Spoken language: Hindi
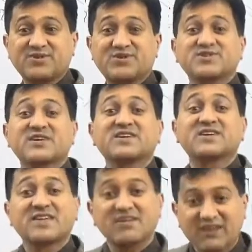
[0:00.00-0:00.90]

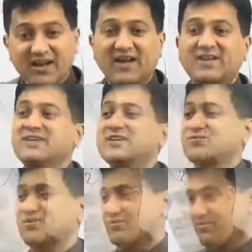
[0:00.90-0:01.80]
विशेषज्ञता वाला ही
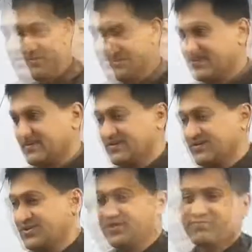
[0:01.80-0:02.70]
क्यों ना हो
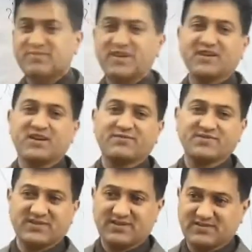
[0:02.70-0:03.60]
चीफ मेडिकल
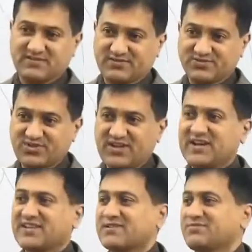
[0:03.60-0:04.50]
ऑफिसर
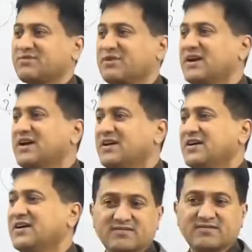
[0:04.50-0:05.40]
जिले का सबसे बड़ा
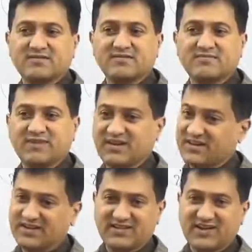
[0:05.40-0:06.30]

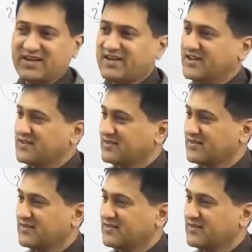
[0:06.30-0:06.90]
मेडिकल अधिकारी है